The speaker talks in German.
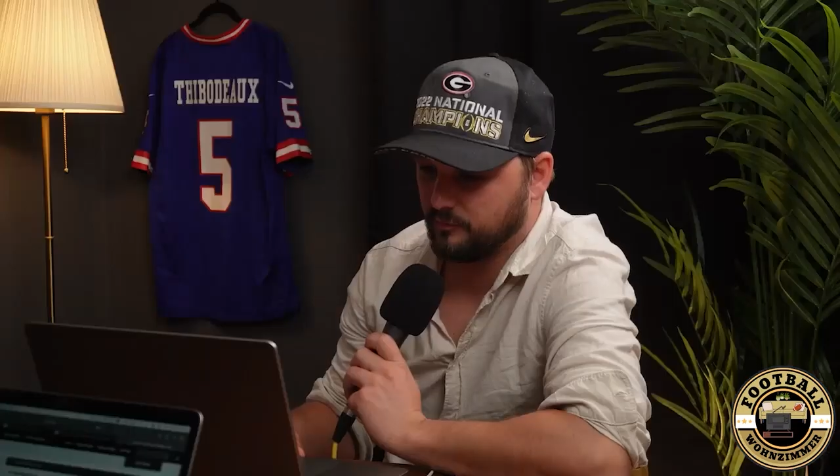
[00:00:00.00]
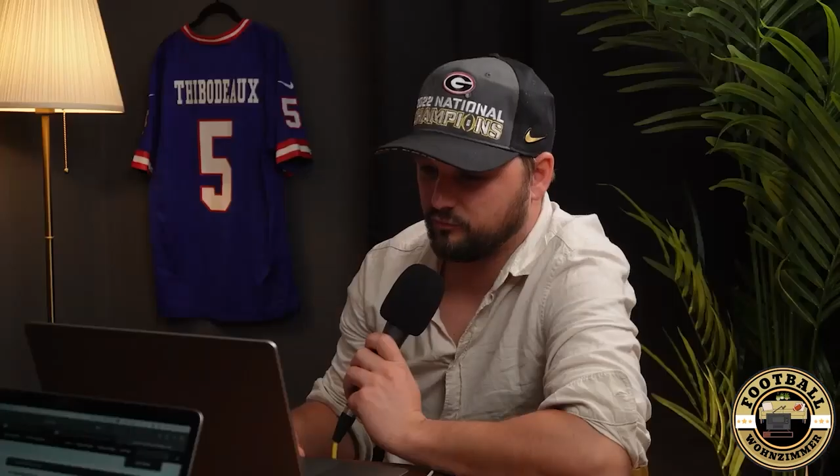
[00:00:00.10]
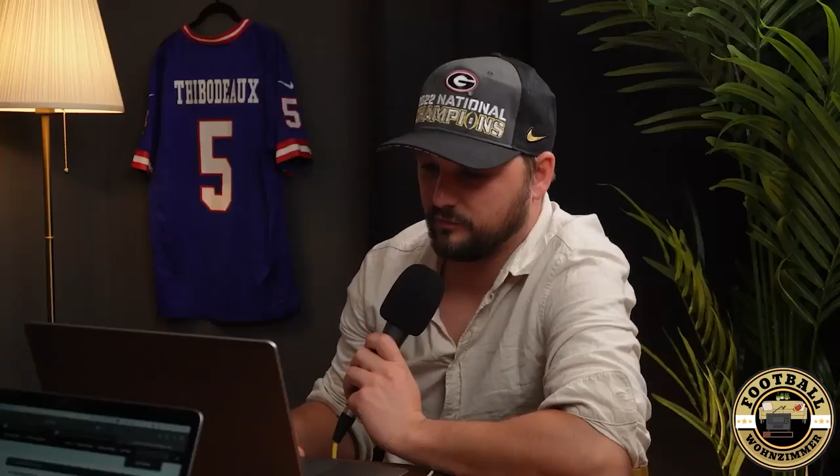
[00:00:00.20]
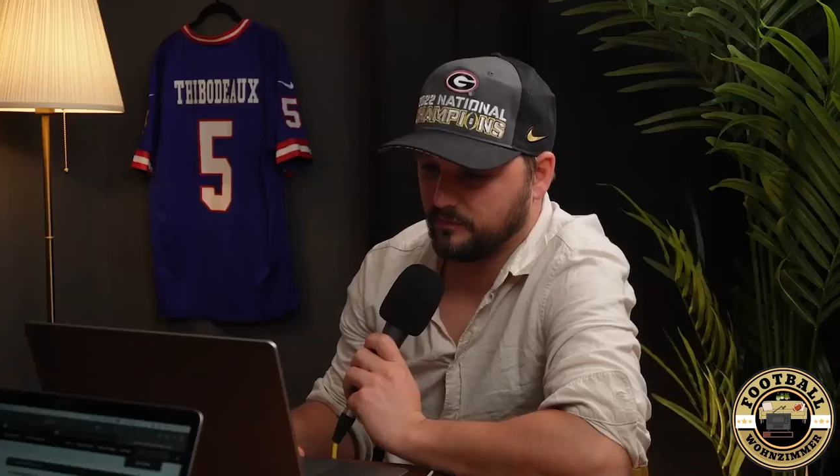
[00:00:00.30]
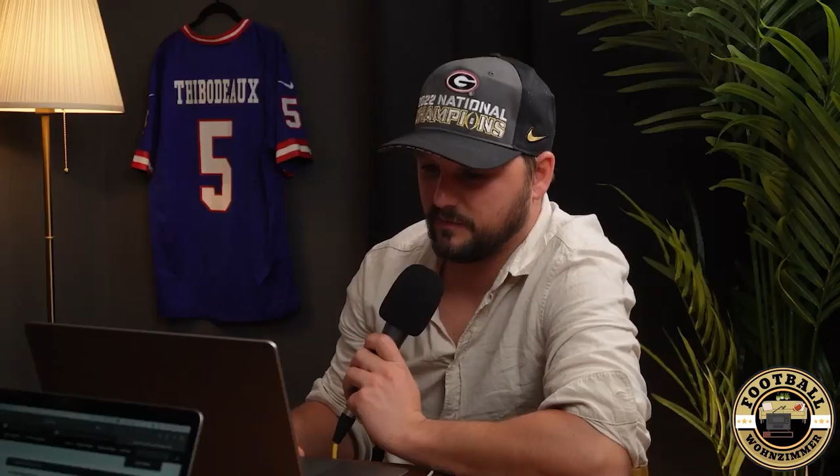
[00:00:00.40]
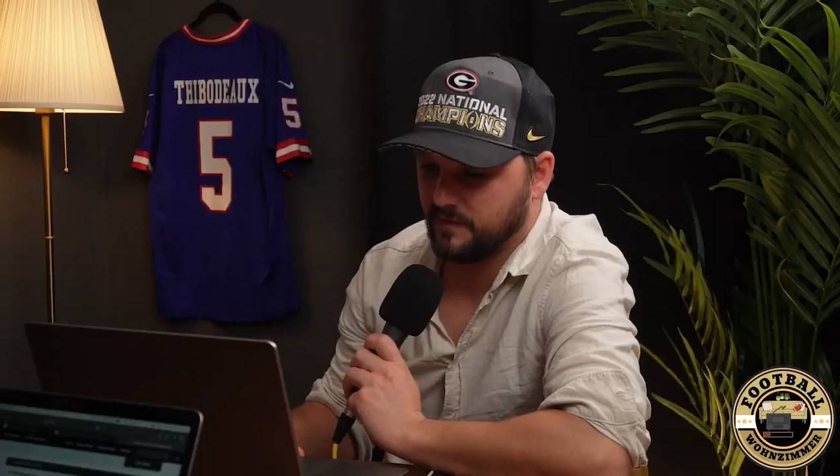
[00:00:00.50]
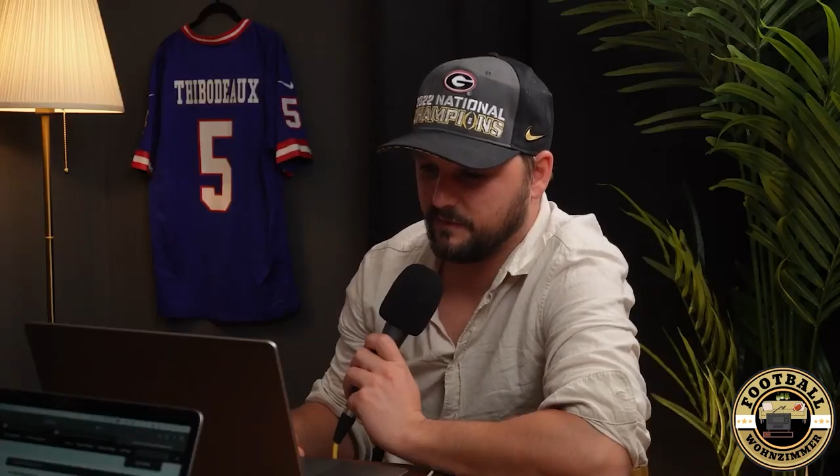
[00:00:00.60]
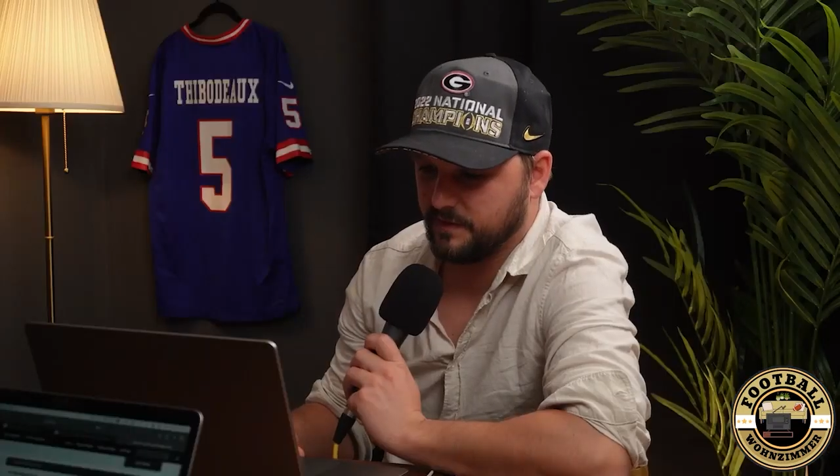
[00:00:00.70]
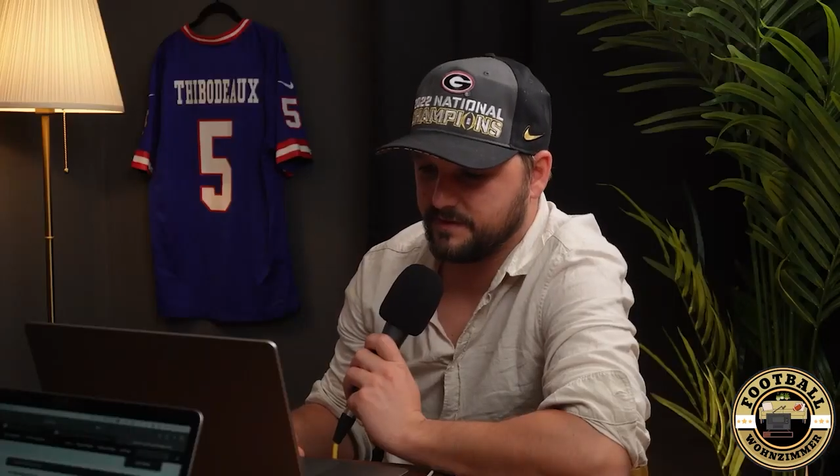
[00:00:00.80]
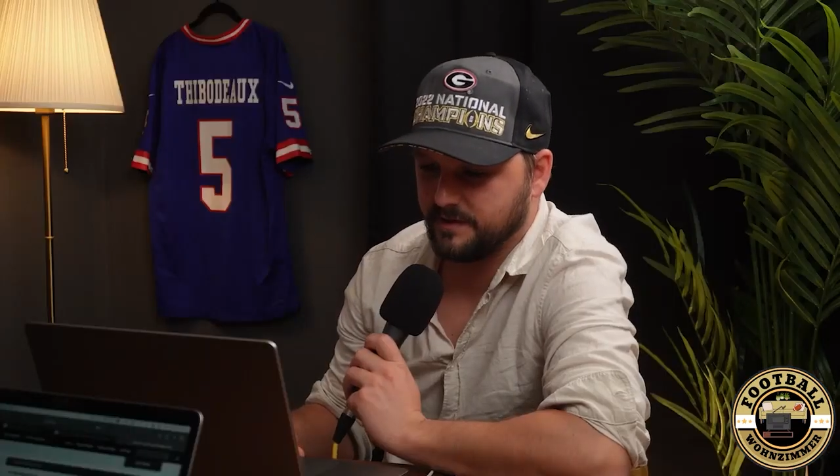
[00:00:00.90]
glaube schon
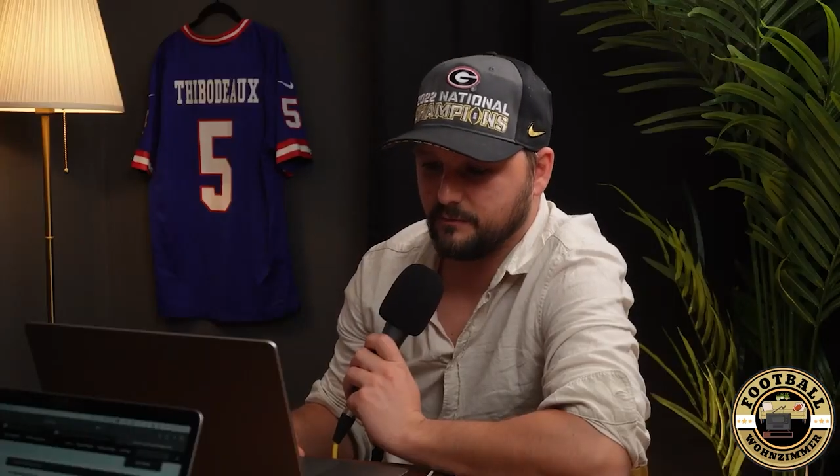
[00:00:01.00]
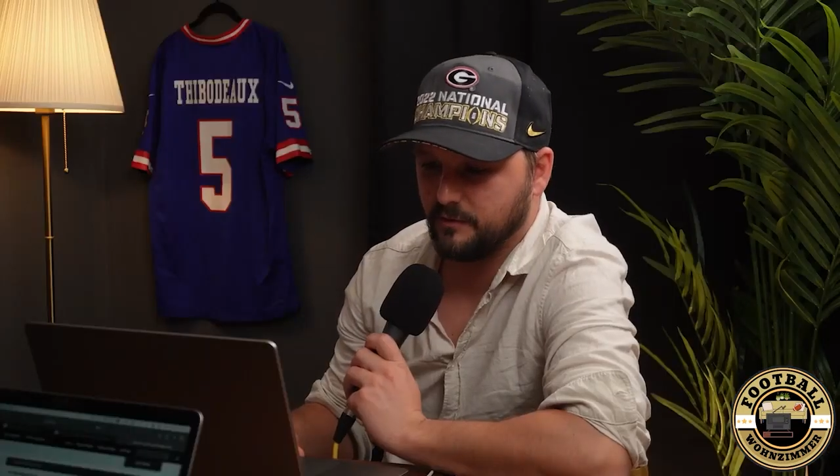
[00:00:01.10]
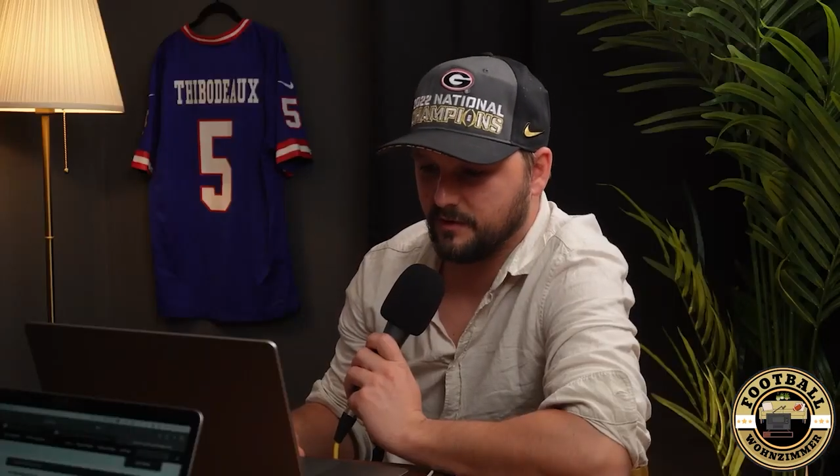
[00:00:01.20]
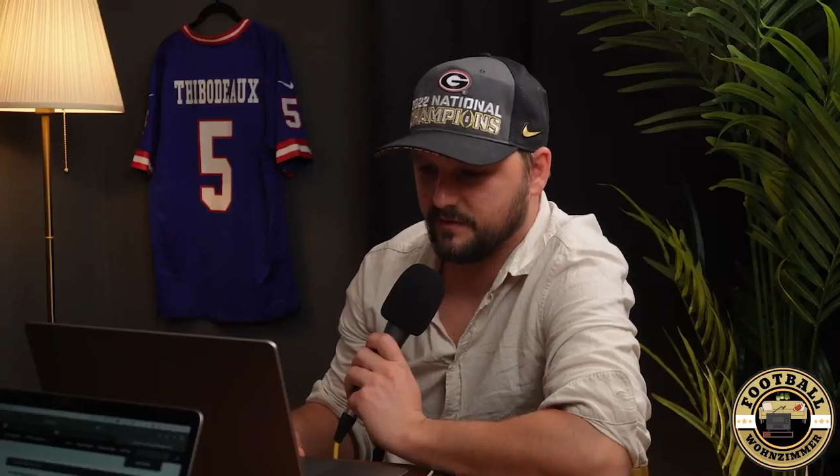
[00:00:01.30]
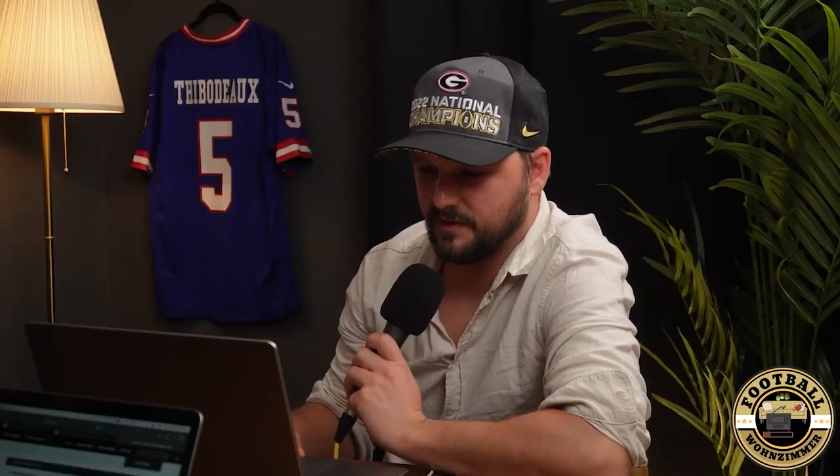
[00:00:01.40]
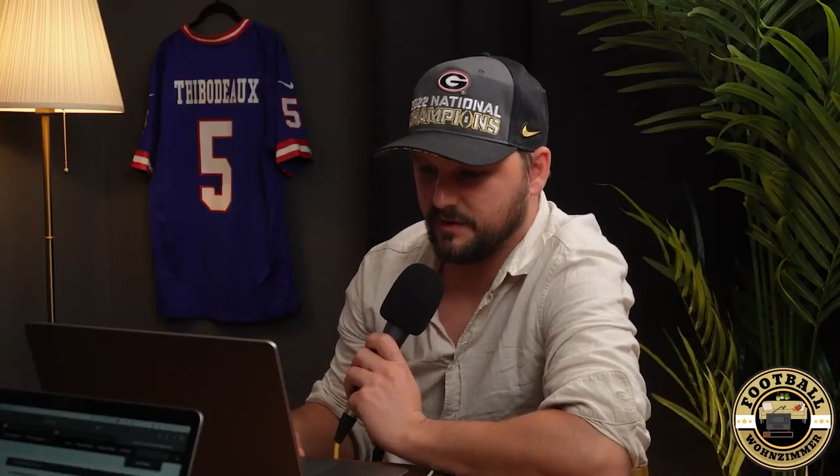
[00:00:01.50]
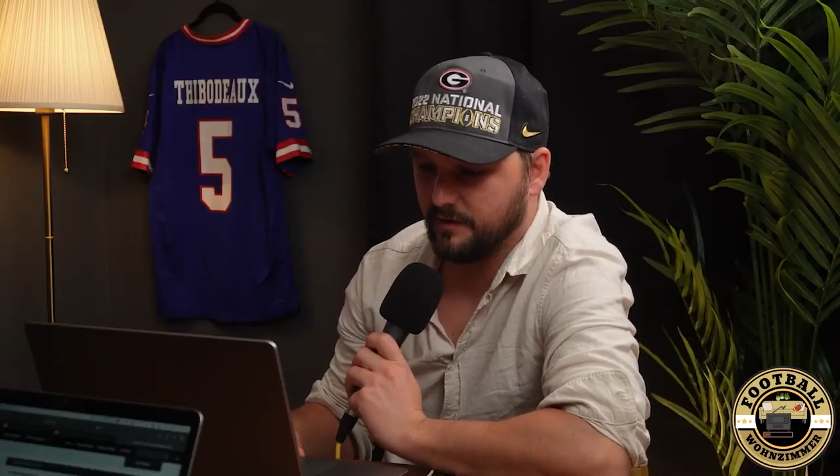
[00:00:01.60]
zwei Second-Rounder zahlen.